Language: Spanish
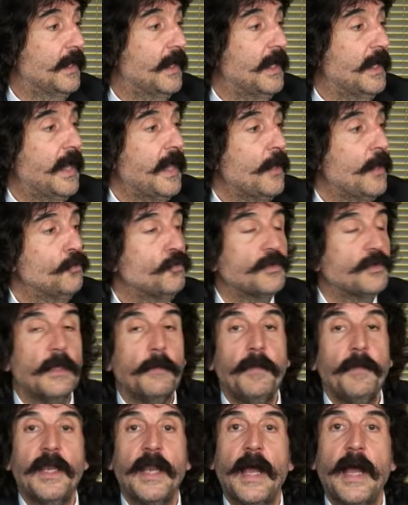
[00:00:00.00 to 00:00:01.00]
leí un
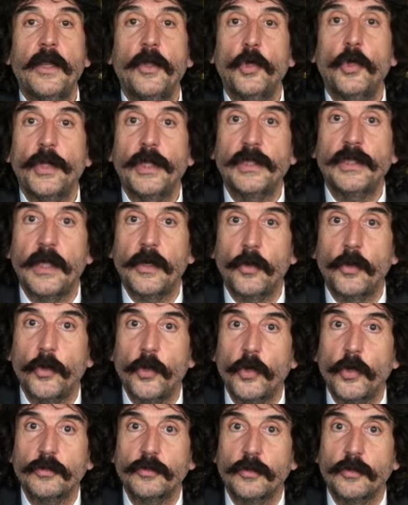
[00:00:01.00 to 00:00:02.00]
seminario de
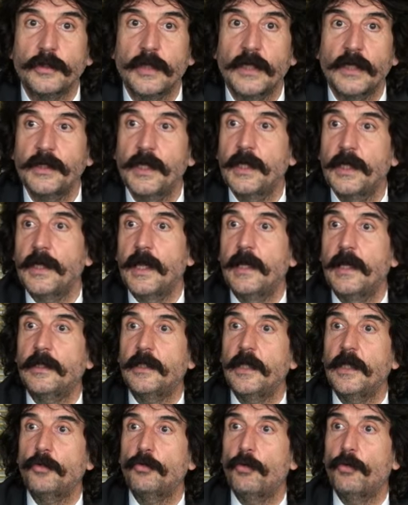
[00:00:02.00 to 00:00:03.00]
heterodoxos ayer y el
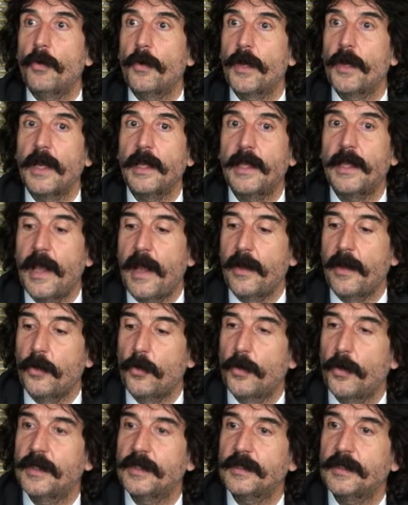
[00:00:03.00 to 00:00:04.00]
título en el
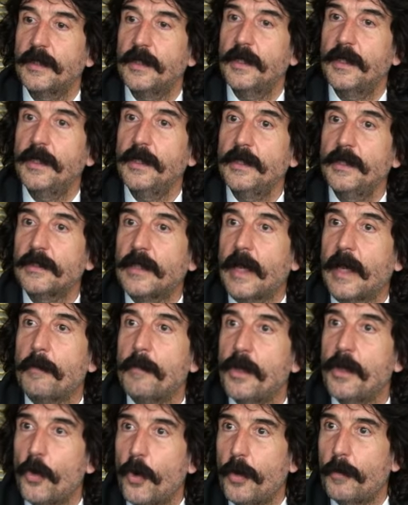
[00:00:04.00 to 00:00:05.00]
diario es
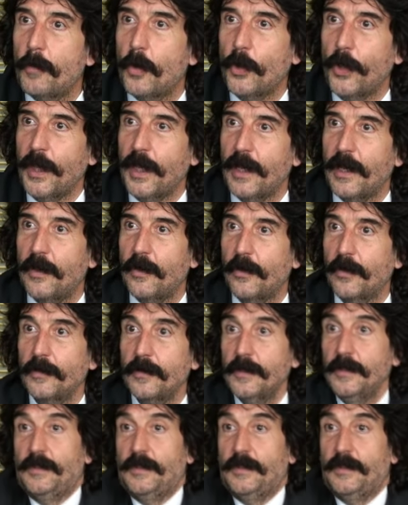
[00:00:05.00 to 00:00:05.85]
Terminó el modelo.